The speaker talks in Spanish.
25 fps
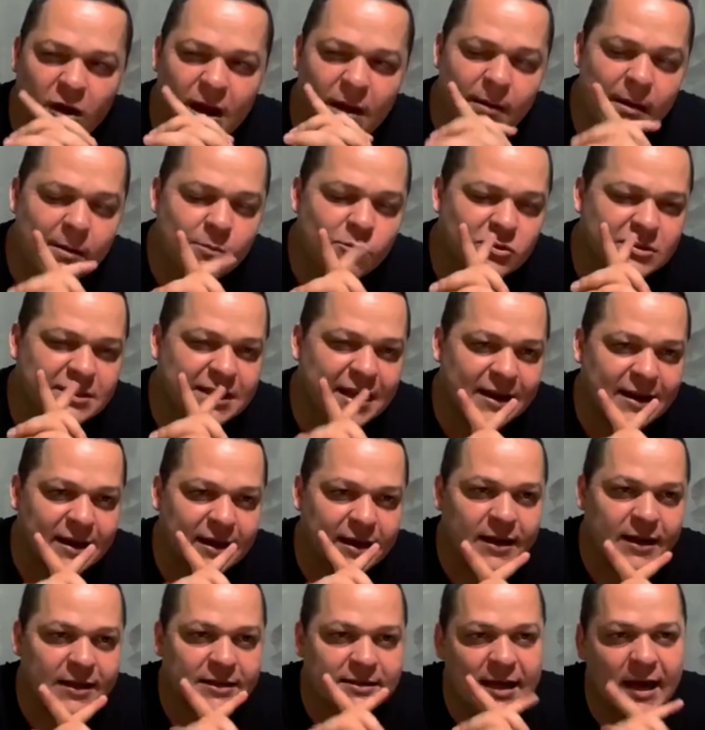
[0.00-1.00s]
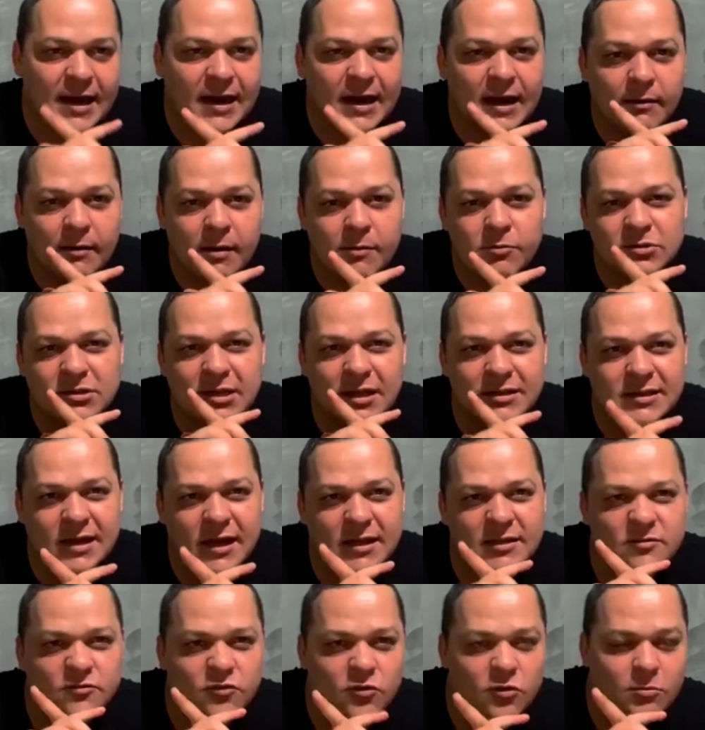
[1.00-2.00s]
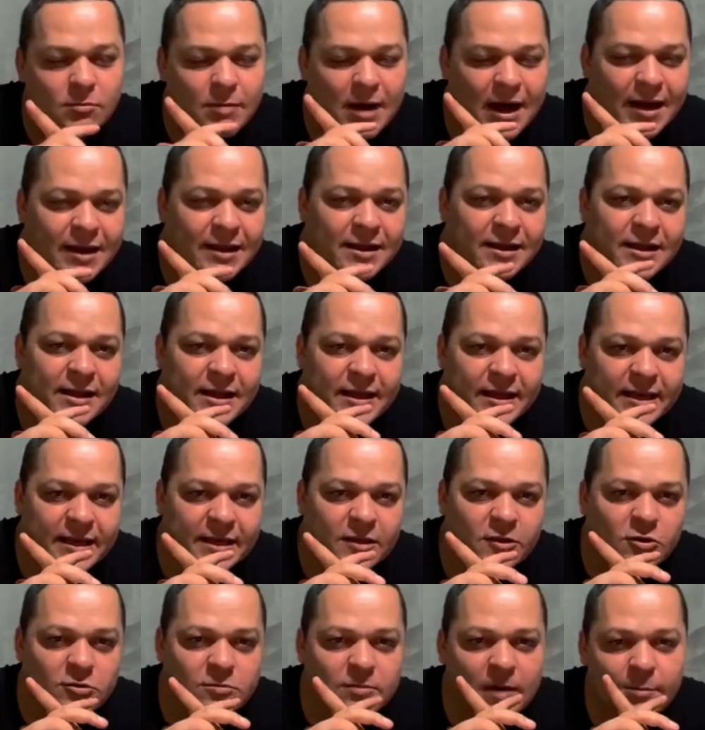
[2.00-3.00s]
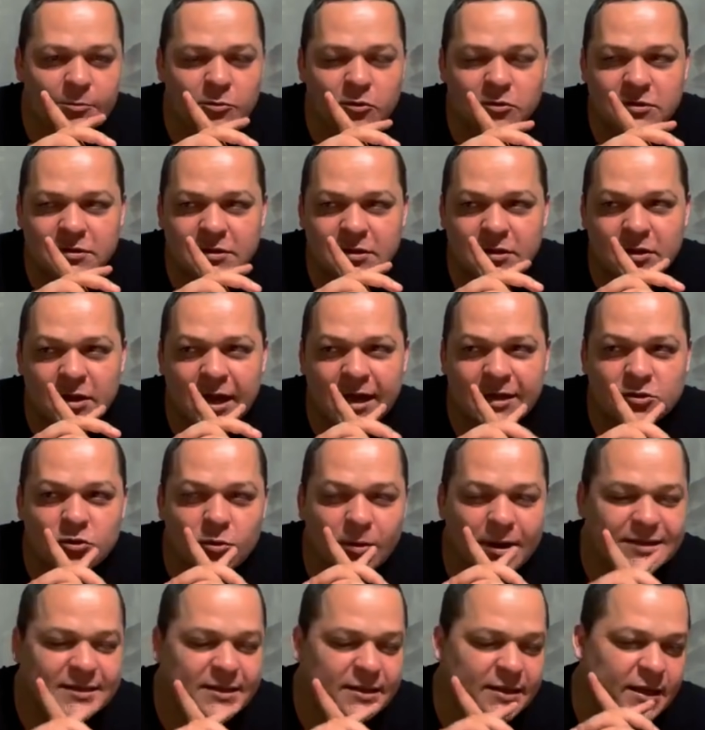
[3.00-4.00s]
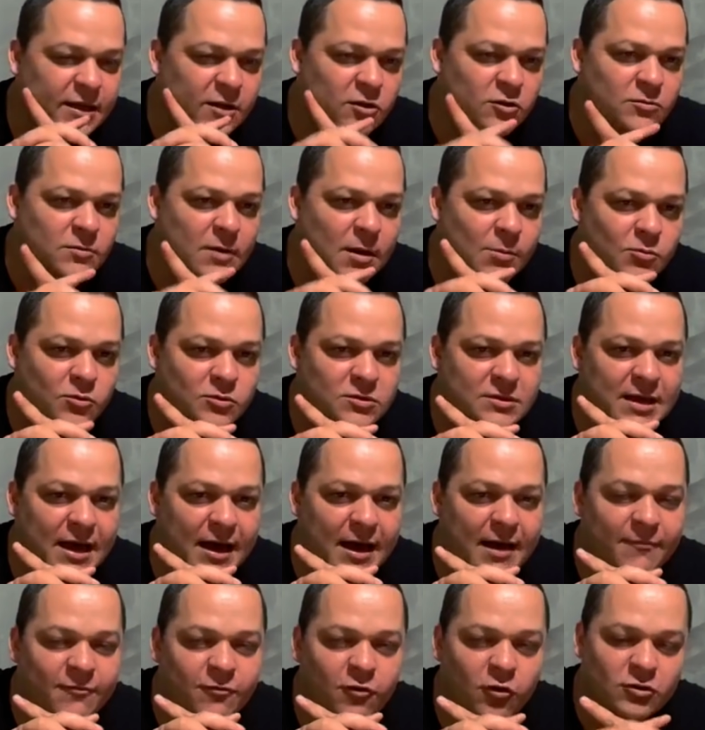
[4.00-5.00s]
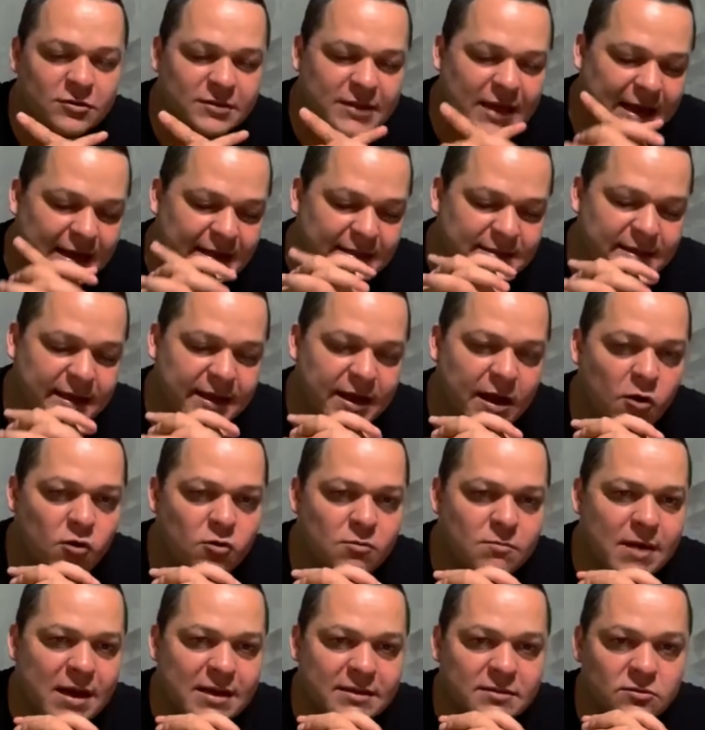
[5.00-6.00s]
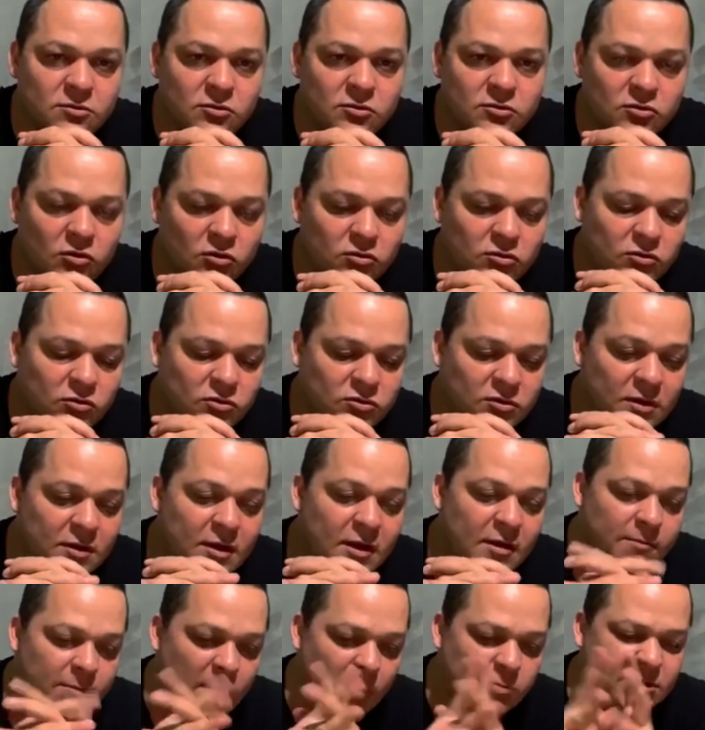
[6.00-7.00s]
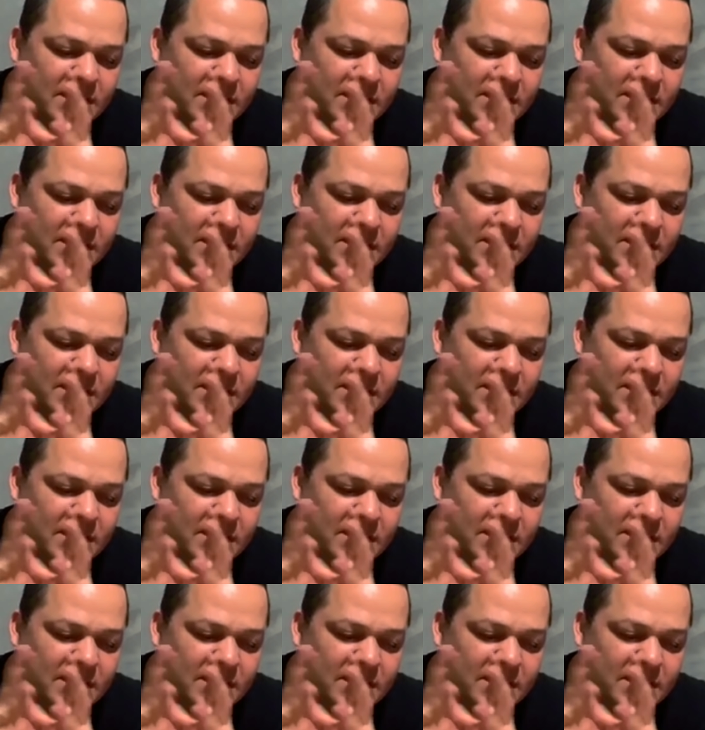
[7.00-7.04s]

No la vamos a regresar, la vamos a transformar y nos vamos, eso va a hacer que nos vamos vamos a fortalecer aún más nosotros.